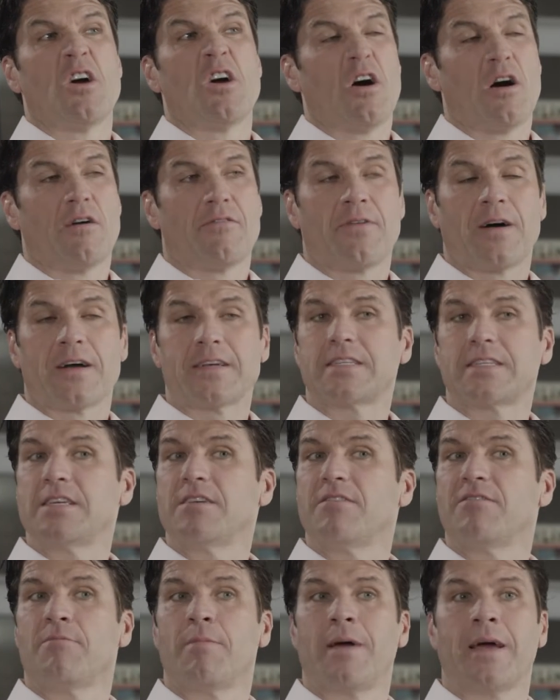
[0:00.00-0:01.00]

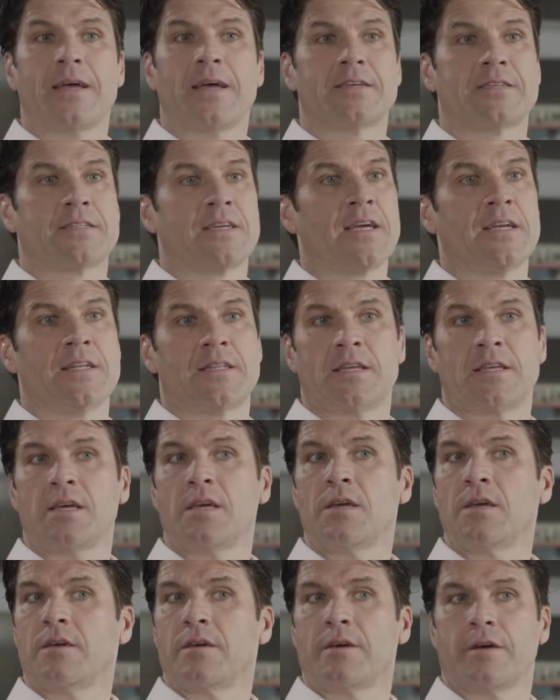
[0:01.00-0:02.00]
offensivement, ça a
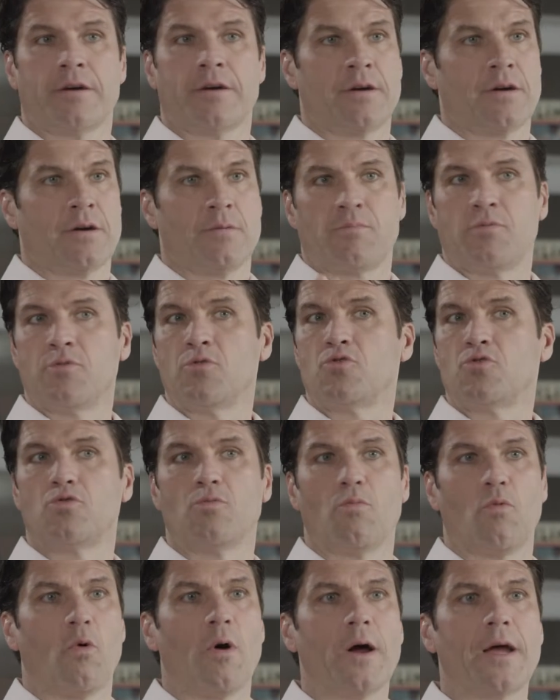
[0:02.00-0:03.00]
été euh, plus ou
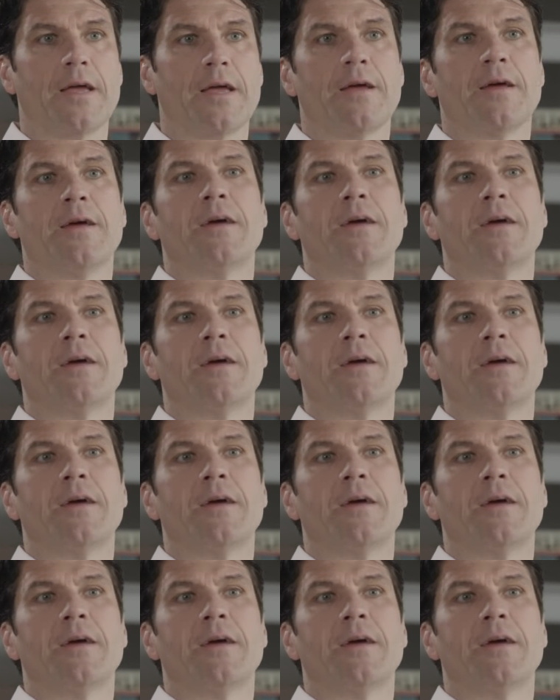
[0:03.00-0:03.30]
moins.